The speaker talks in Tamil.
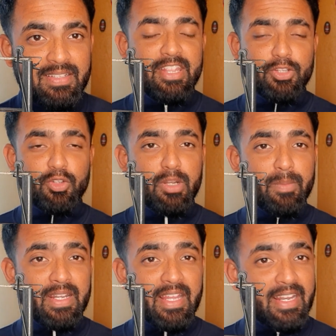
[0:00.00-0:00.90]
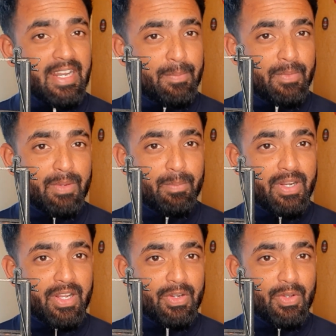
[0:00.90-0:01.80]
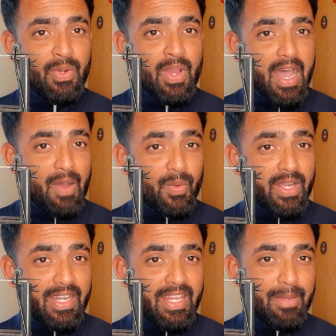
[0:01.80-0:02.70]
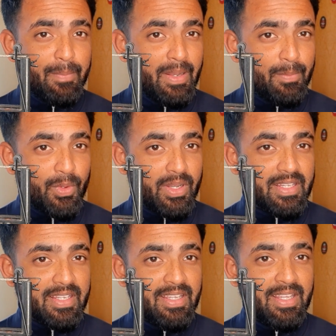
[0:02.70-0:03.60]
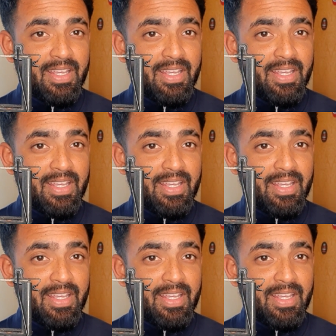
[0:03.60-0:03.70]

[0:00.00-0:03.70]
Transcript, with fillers: இந்த டோர்னமெண்ட்டில் யார் நல்லா பெர்ஃபார்ம் பண்ணுறாங்களோ அவங்க டிஎன்பிஎல் போகிறதுக்கு